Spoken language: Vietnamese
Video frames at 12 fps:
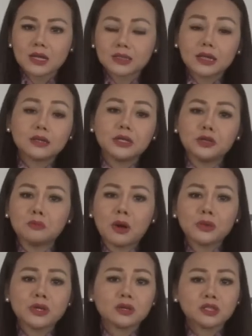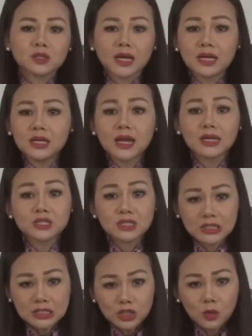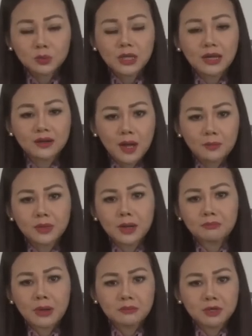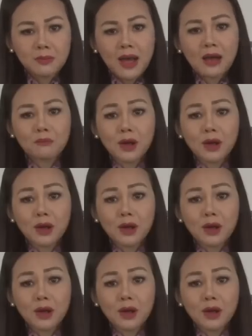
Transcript: Tài liệu bao giờ cho thấy là chỉ trong tháng năm năm bảy mươi ba,